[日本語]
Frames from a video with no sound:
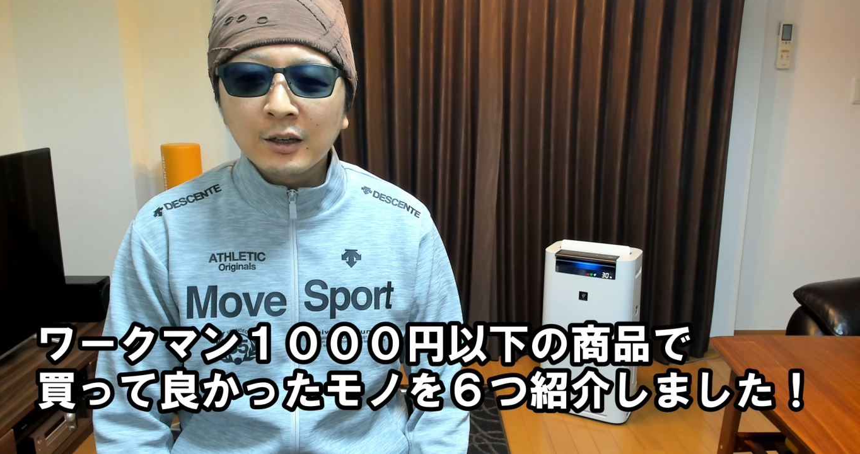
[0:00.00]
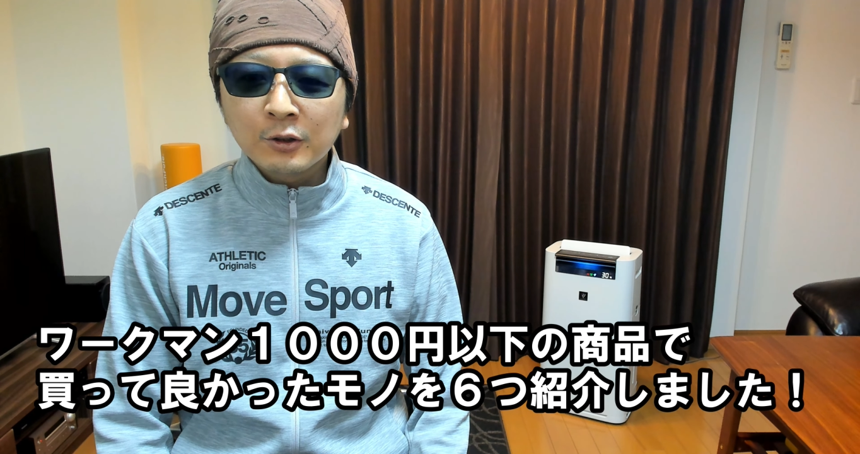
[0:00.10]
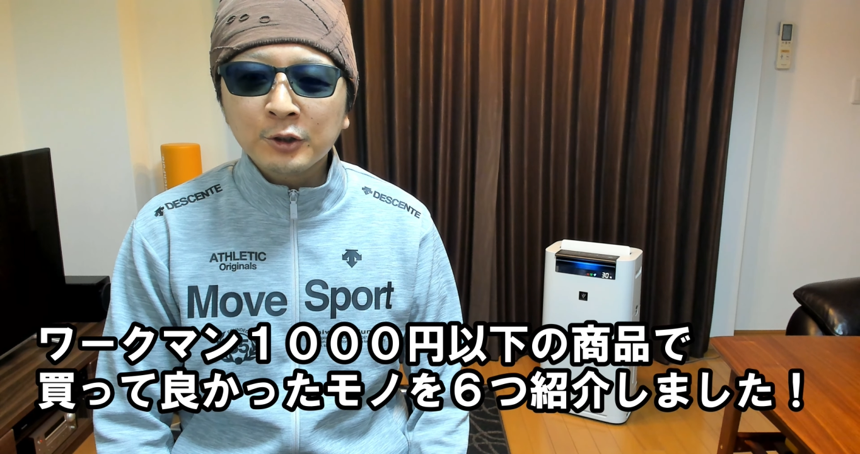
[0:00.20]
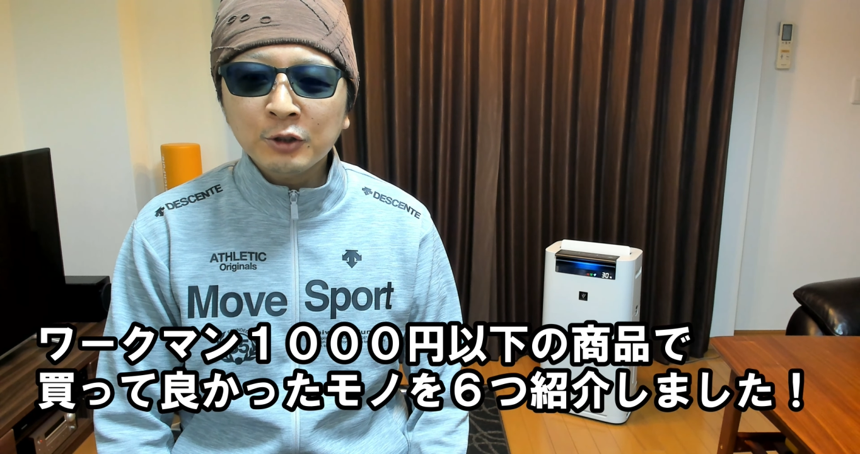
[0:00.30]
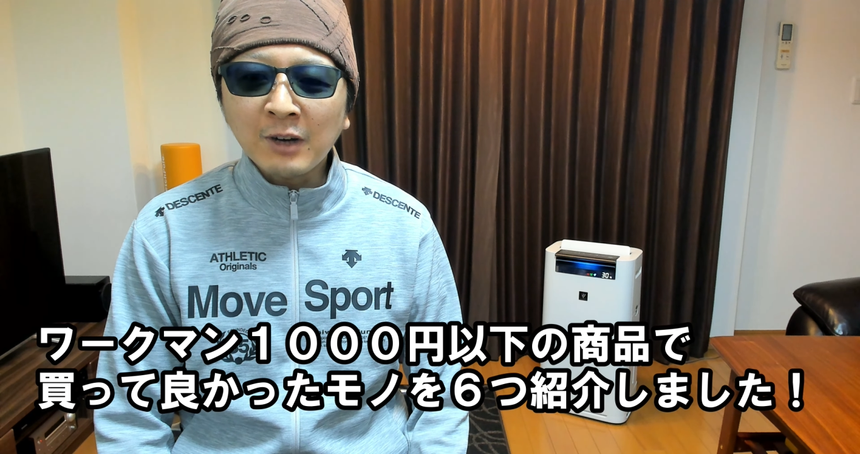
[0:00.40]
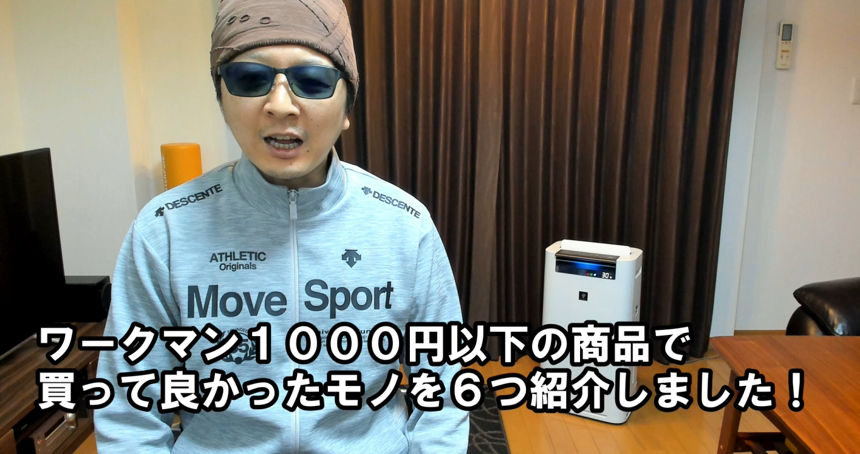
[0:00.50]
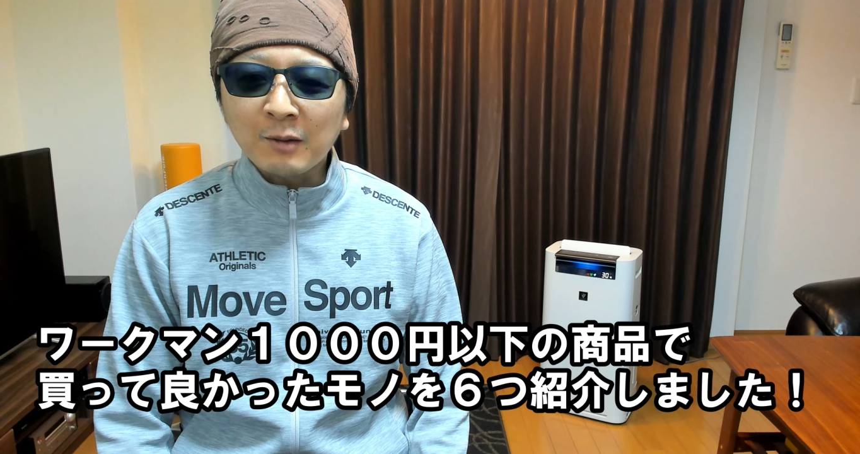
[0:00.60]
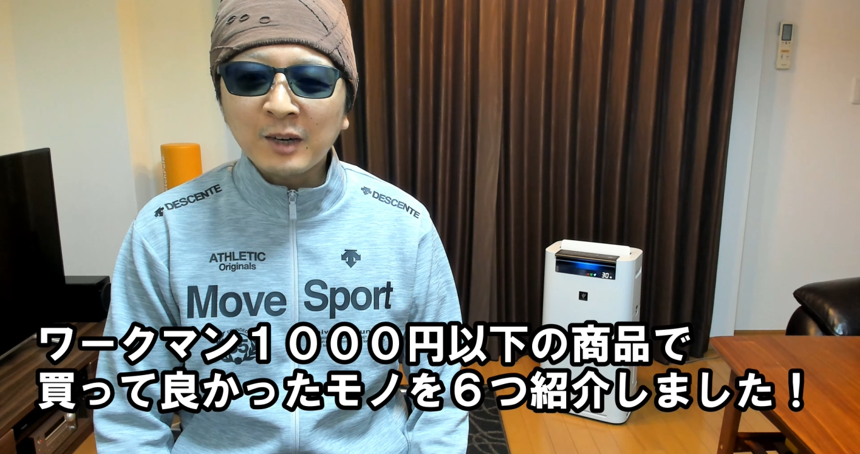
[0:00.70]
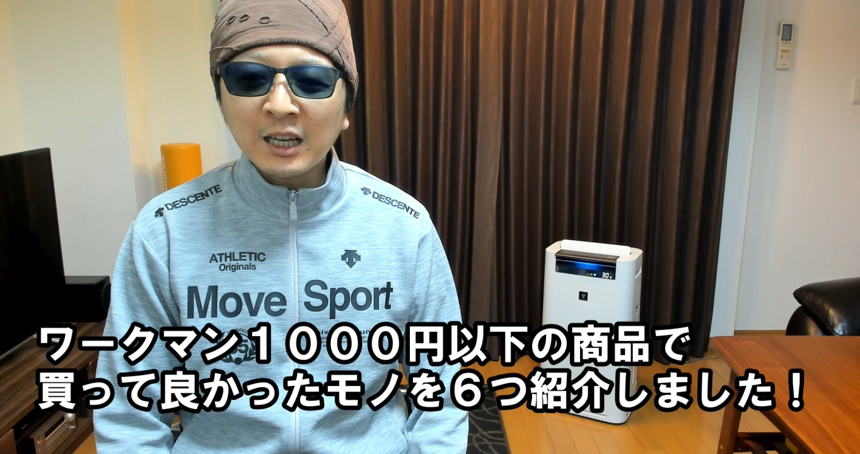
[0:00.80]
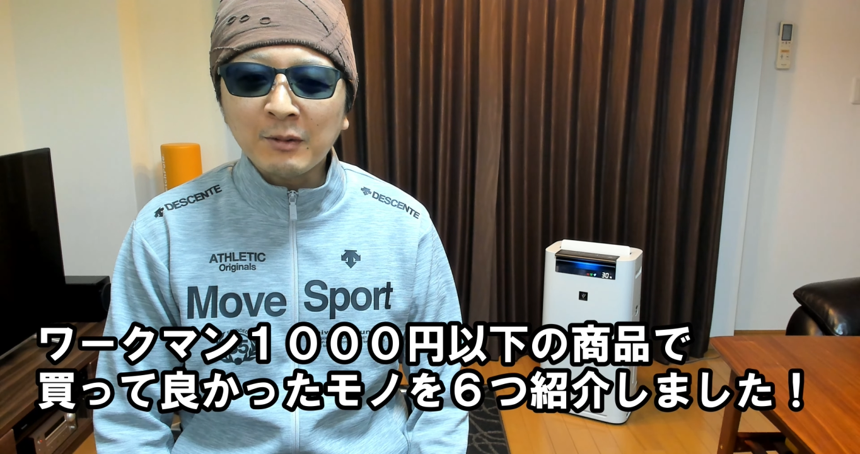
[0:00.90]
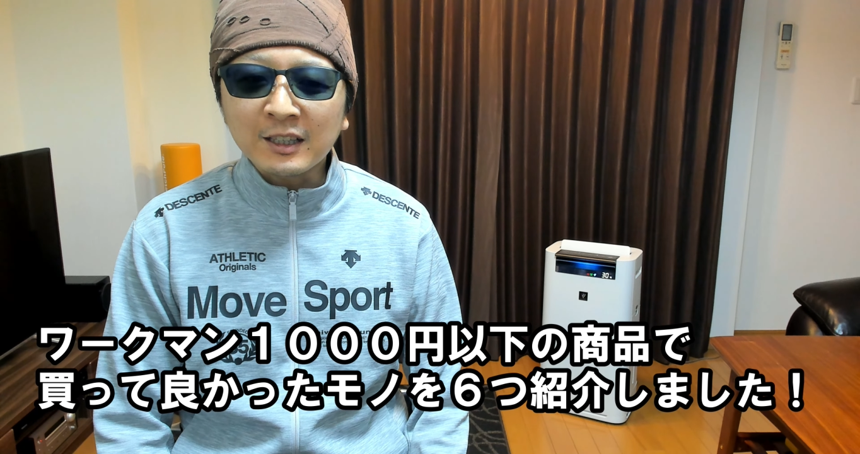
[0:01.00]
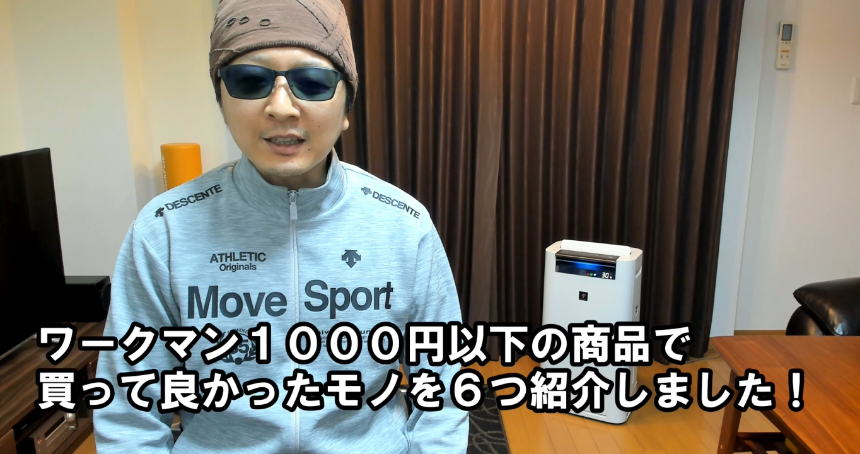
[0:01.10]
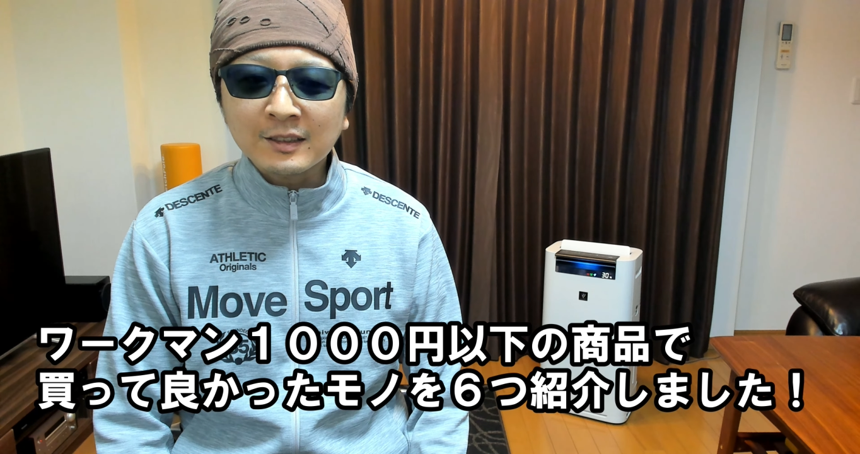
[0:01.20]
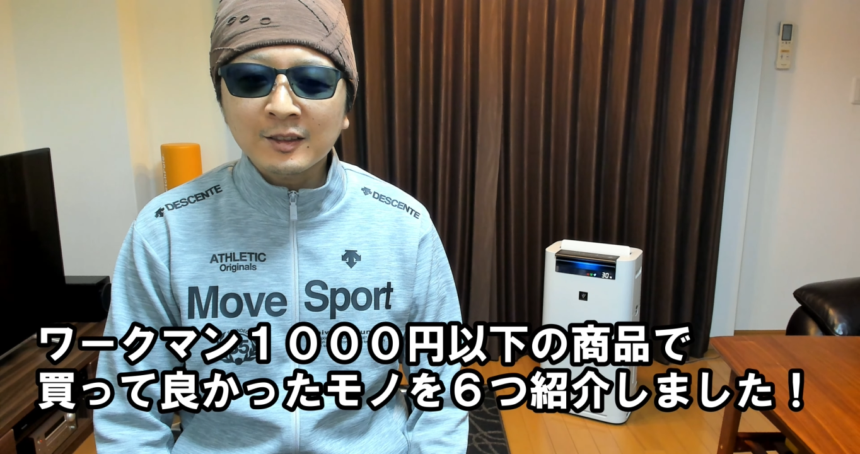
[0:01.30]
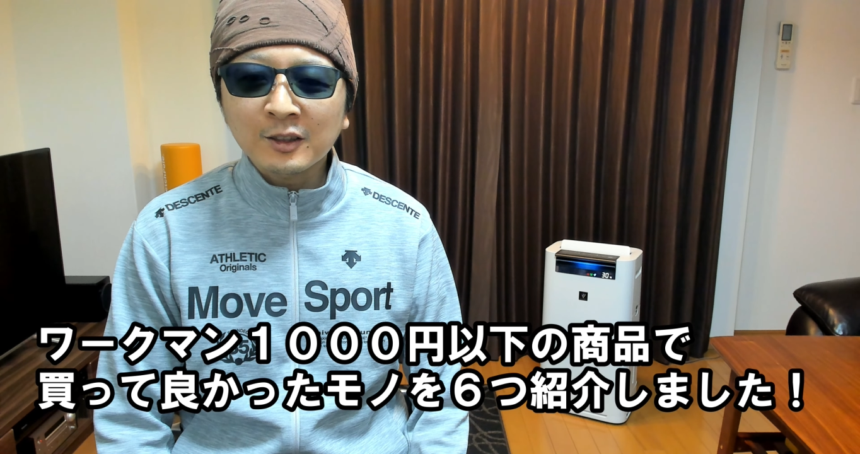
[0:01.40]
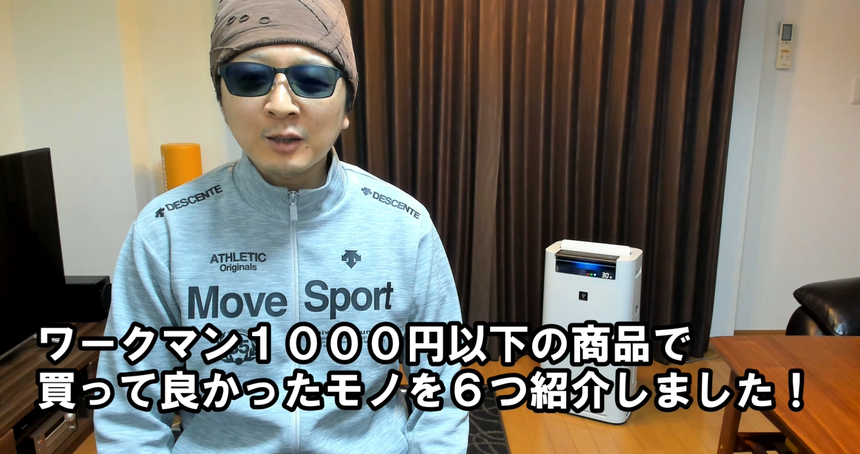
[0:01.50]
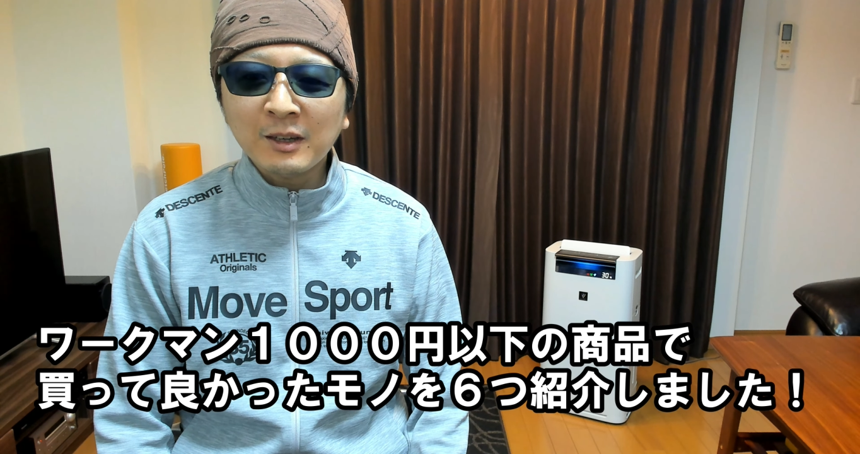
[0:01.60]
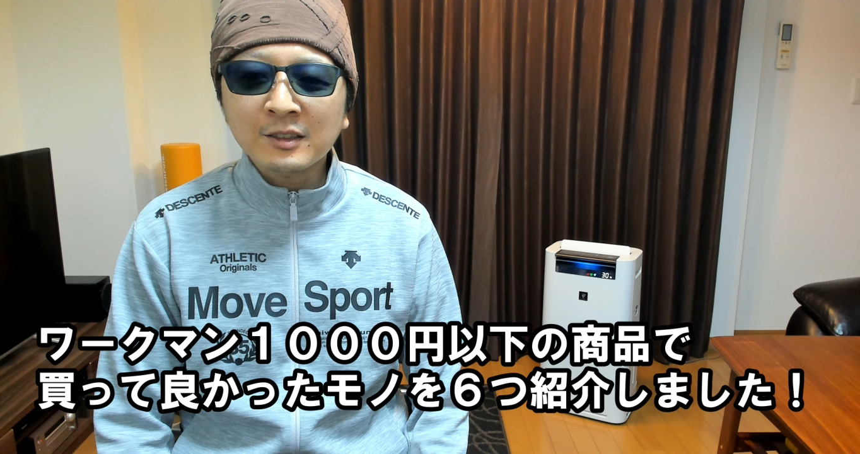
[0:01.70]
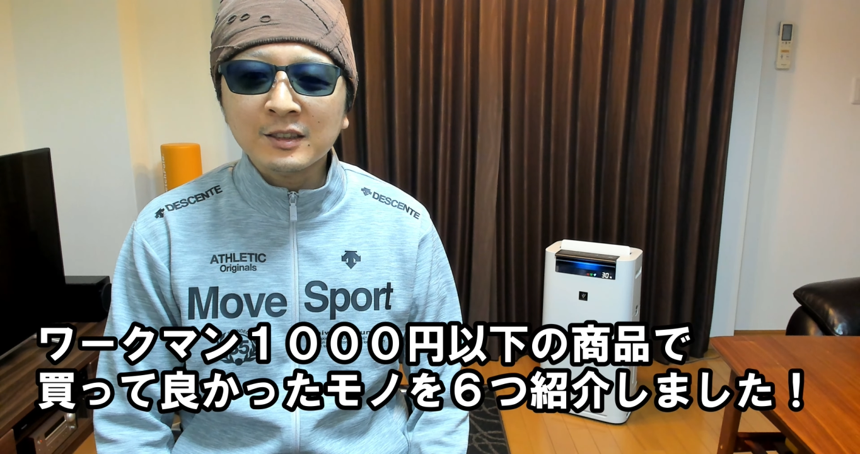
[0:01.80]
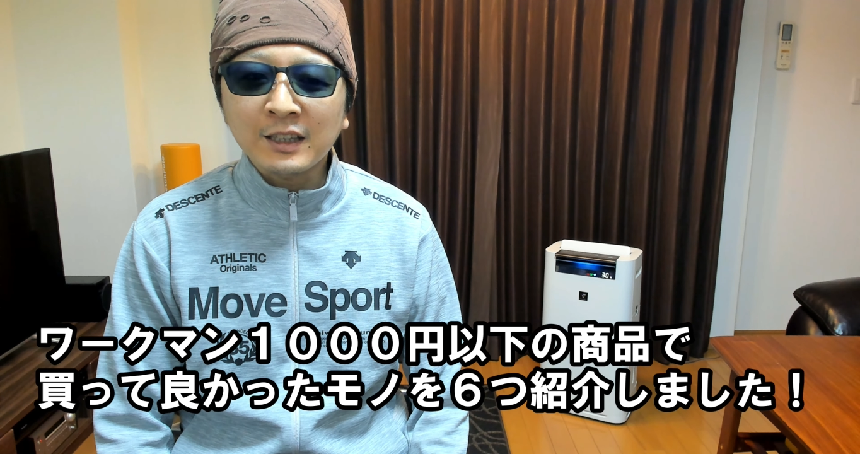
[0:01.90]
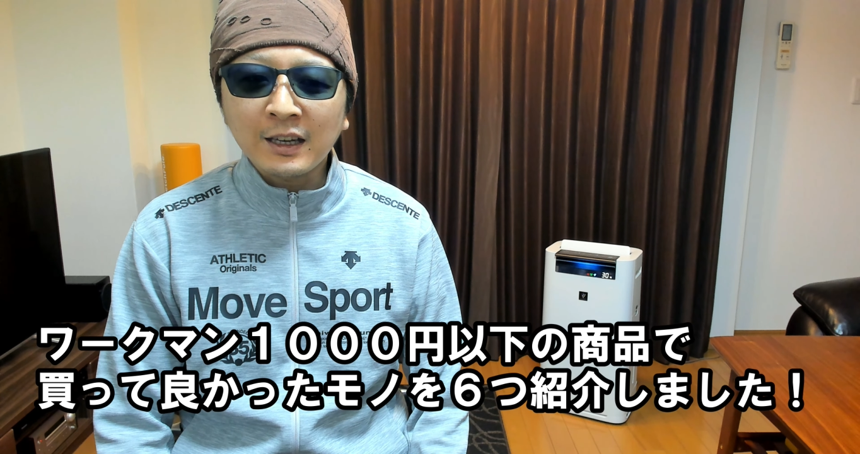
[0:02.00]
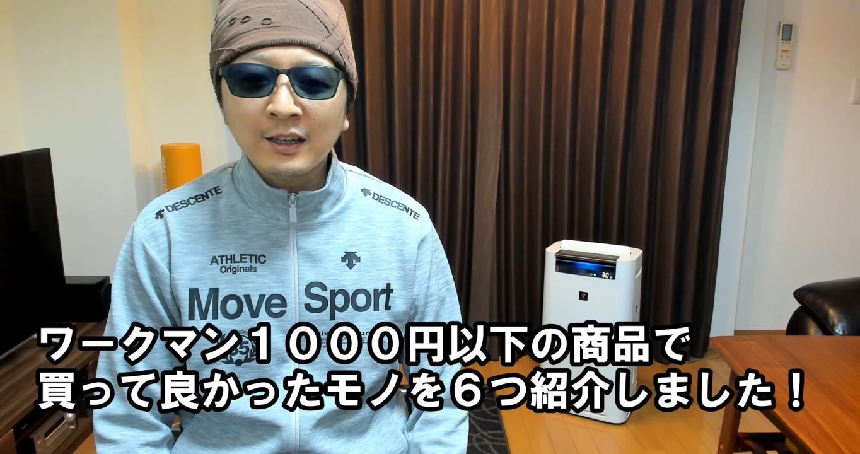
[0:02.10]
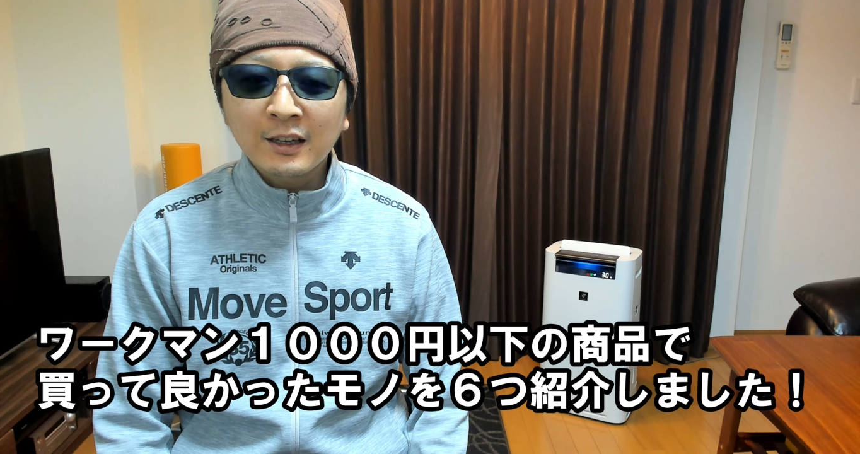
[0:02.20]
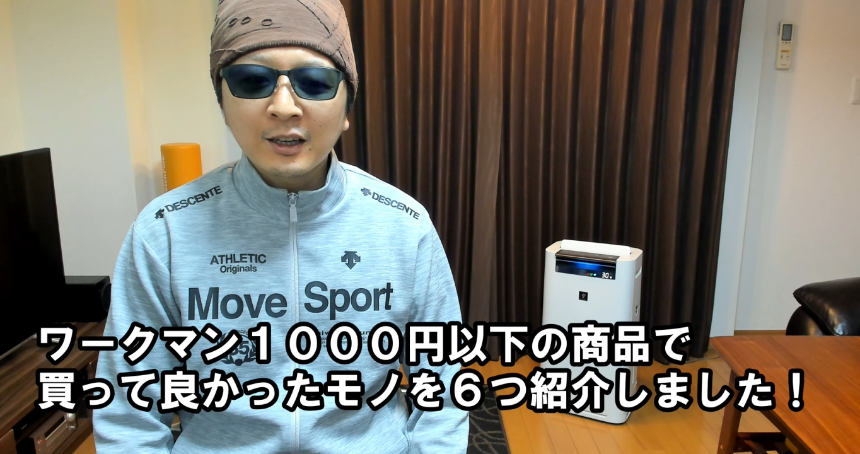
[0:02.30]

冬はまだまだ続きますしね、